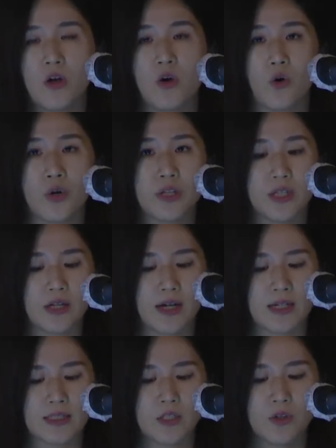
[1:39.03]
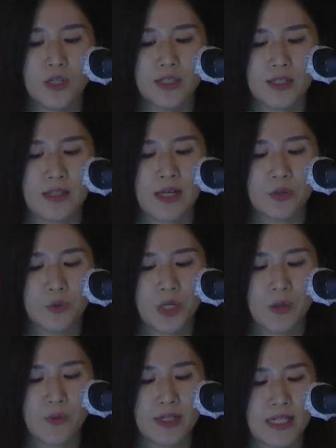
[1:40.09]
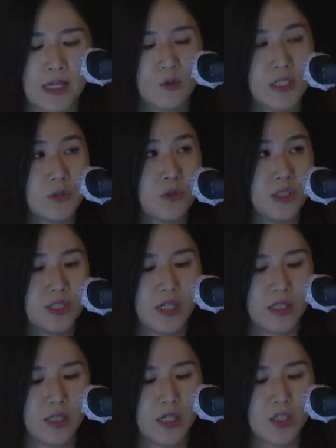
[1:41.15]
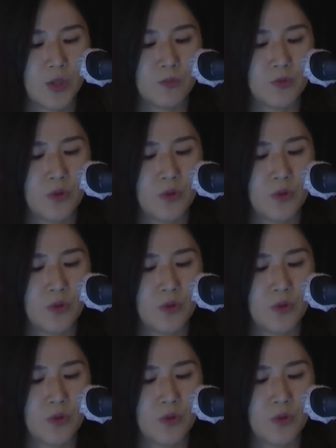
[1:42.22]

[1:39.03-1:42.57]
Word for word: 어린이가 성인이나 또래와의 상호작용 시간이 좀